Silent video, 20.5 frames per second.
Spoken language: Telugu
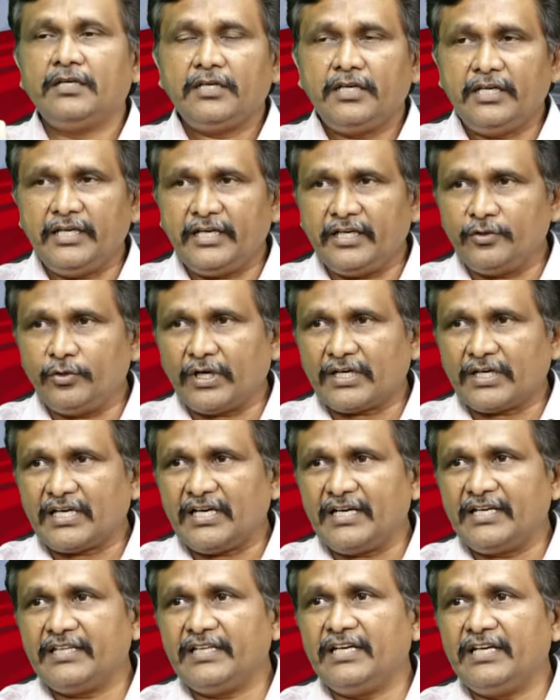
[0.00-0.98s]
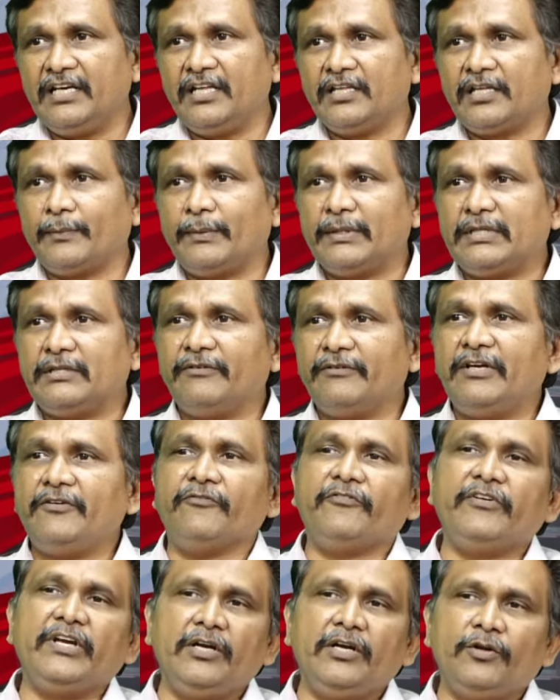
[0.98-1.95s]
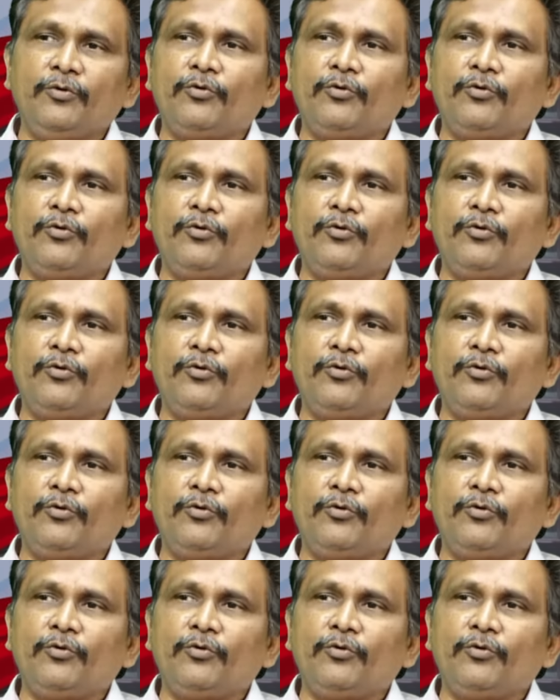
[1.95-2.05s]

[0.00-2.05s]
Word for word: లేదు అట్లాంటిది ఏం లేదు అబద్ధమని వీళ్ళు